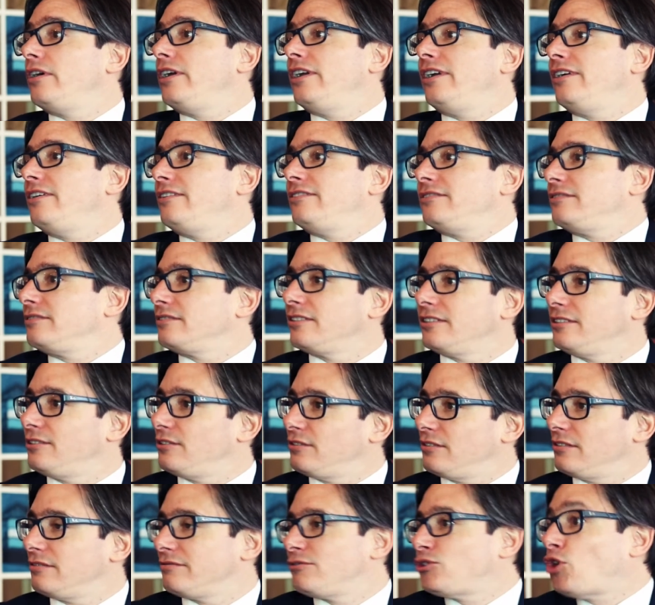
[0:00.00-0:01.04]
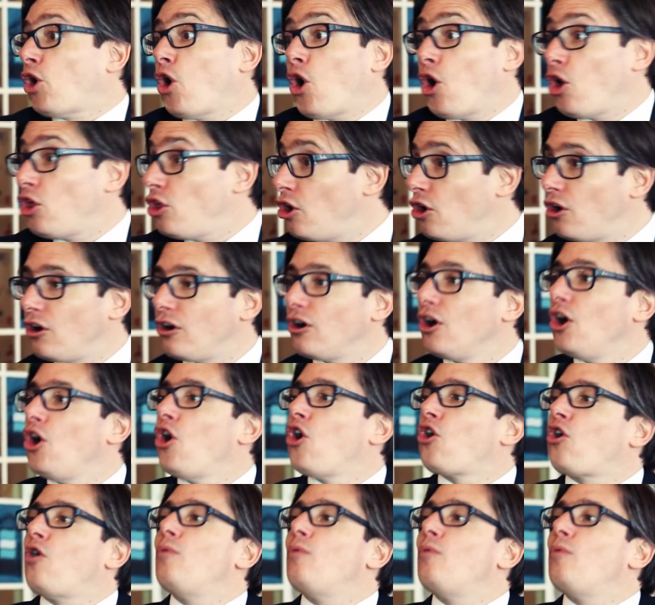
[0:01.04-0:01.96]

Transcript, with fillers: bueno, no, todo.